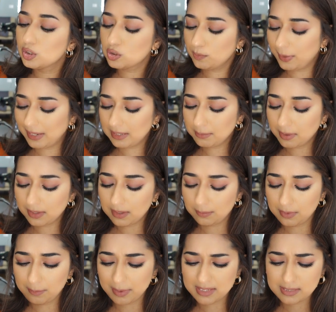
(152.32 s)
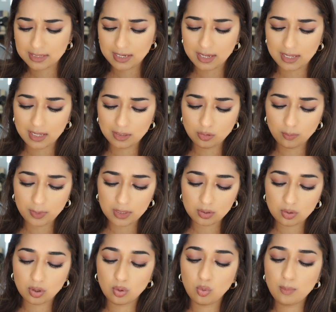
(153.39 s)
सो so, पहली बार हमने पास्ता खाया तो मैंने
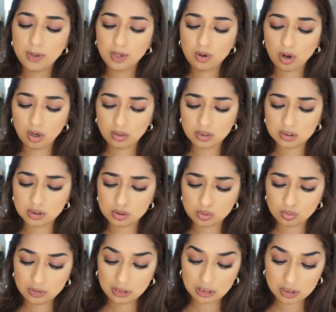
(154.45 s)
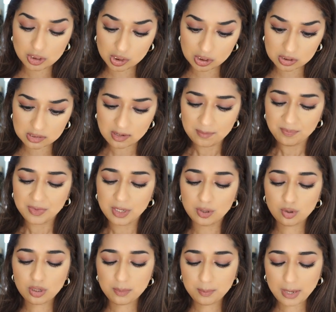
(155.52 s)
कहा ओमे माय गॉड दिस इज़ सो डिलिशियस
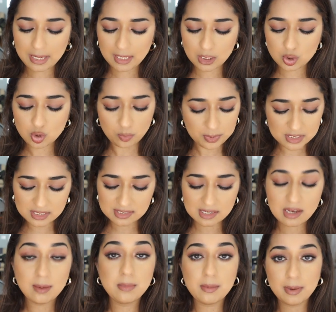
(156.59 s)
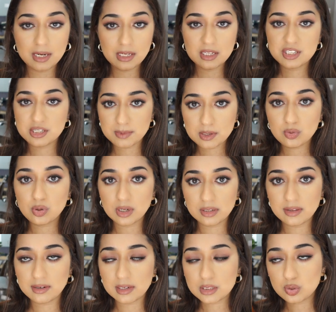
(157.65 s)
क्योंकि बाकी जो भी चीज़ें हम हमारी किचन में कुक
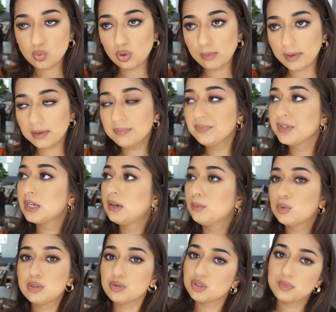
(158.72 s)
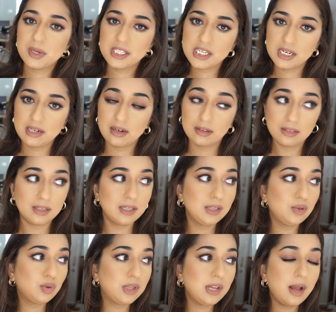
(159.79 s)
करते हैं ना स्कूल में मुझे कुछ भी अच्छा नहीं लगता था
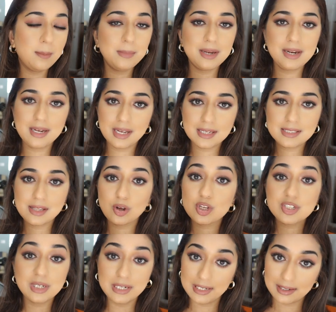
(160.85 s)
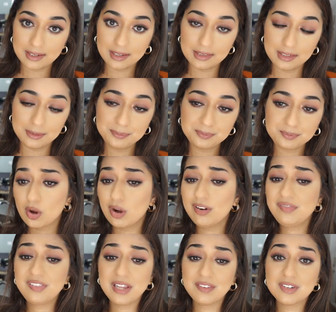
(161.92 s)
क्योंकि हम इंडिया से ऑस्ट्रेलिया गए थे
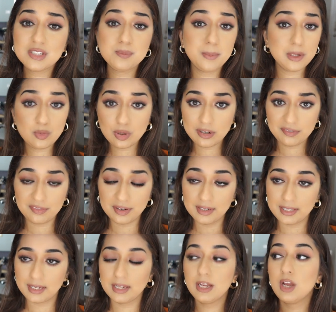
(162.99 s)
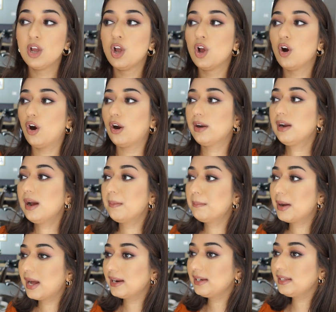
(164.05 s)
और फ्लेवर्स बिल्कुल डिफरेंट थे और
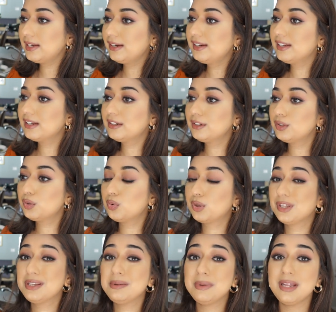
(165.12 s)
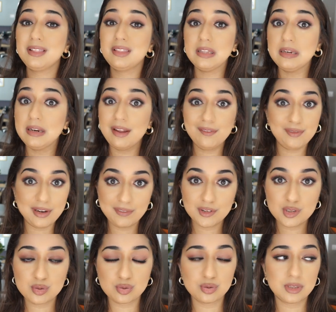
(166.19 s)
हमारी इंडियन कुकिंग में इतने
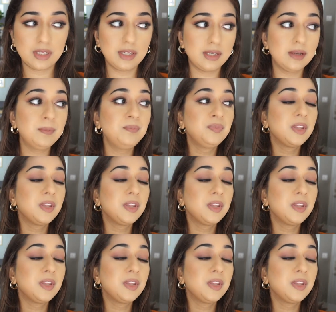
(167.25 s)
फ्लेवर्स होते हैं